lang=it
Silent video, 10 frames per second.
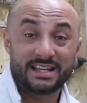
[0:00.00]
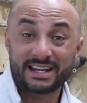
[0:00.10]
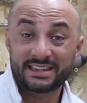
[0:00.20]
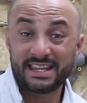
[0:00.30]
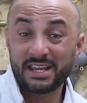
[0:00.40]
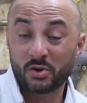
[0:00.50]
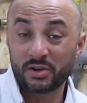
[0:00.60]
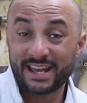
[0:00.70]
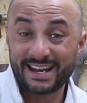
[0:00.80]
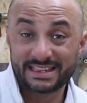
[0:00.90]

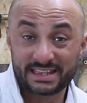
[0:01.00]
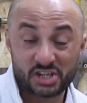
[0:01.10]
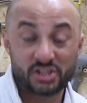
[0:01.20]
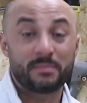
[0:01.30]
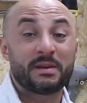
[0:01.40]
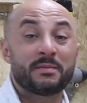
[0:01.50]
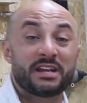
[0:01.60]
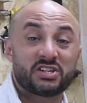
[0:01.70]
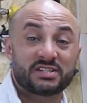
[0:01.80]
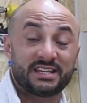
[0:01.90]
articoli elettrici di prima
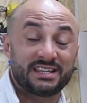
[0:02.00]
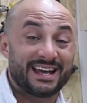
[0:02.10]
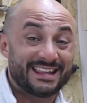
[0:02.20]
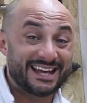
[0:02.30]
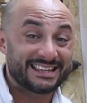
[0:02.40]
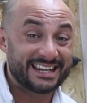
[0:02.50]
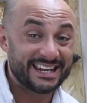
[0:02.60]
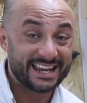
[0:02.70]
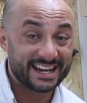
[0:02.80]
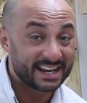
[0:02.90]
necessità da
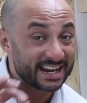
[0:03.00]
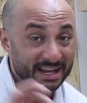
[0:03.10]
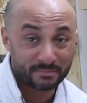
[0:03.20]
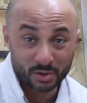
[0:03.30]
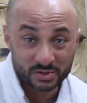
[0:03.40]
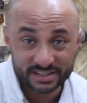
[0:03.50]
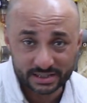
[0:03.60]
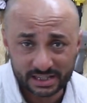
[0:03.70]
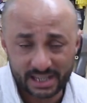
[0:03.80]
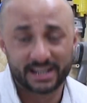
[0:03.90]
tenere nella
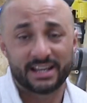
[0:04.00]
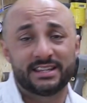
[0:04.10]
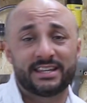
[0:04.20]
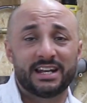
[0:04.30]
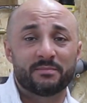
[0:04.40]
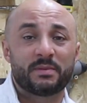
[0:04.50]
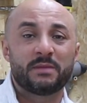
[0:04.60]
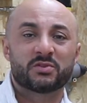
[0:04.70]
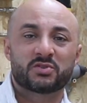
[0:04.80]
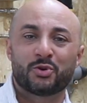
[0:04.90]
borsettina del
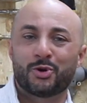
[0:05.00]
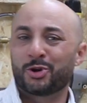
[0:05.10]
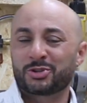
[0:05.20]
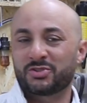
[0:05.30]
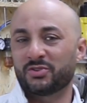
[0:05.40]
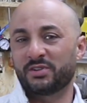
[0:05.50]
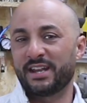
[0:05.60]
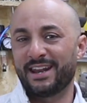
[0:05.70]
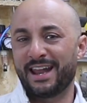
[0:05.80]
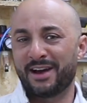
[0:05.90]
primo soccorso
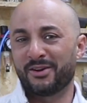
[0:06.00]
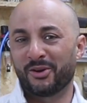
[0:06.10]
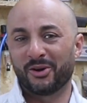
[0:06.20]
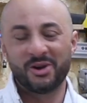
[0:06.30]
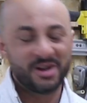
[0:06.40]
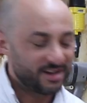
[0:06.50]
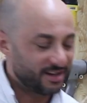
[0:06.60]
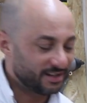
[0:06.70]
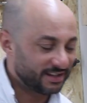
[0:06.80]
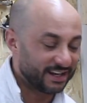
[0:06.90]
nell'angolo
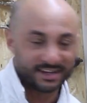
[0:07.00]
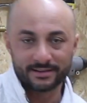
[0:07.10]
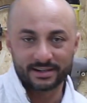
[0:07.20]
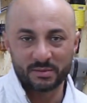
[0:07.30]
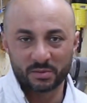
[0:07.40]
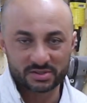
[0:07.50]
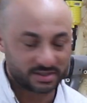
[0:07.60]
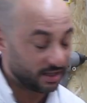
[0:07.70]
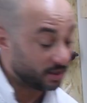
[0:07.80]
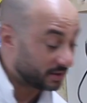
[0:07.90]
eh, del
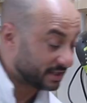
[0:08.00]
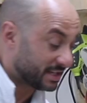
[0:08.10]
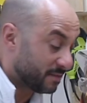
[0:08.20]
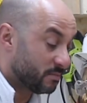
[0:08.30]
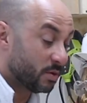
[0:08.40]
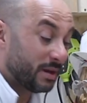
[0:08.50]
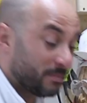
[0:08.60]
ripostiglio, ad esempio, per